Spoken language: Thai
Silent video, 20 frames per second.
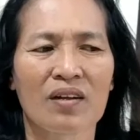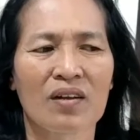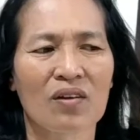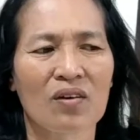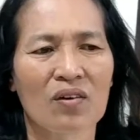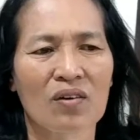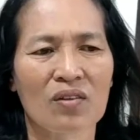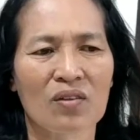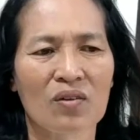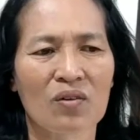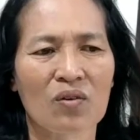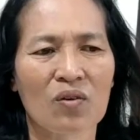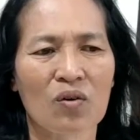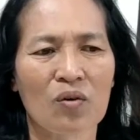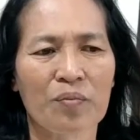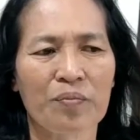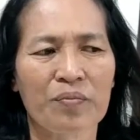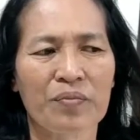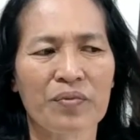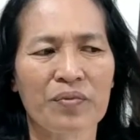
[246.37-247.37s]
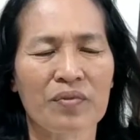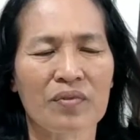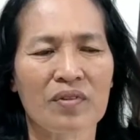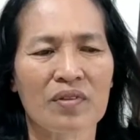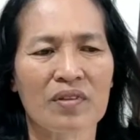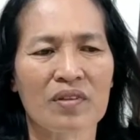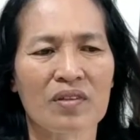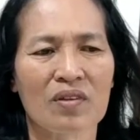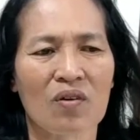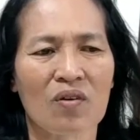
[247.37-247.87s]
รอจนครบ
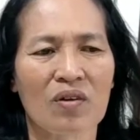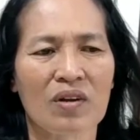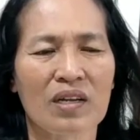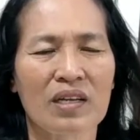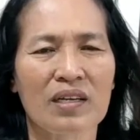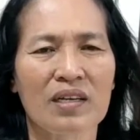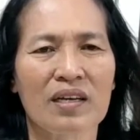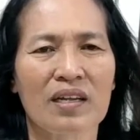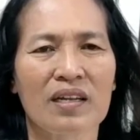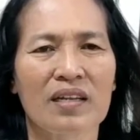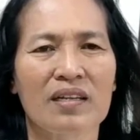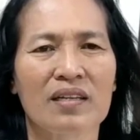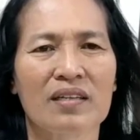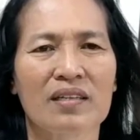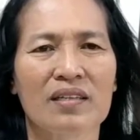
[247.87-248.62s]
สองเดือน